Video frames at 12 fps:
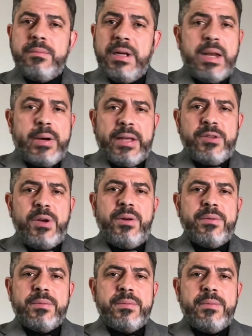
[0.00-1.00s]
La
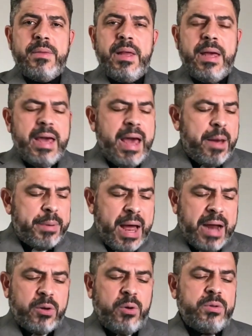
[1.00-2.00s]
oración es
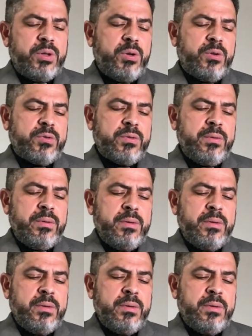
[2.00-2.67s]
hablar con Dios,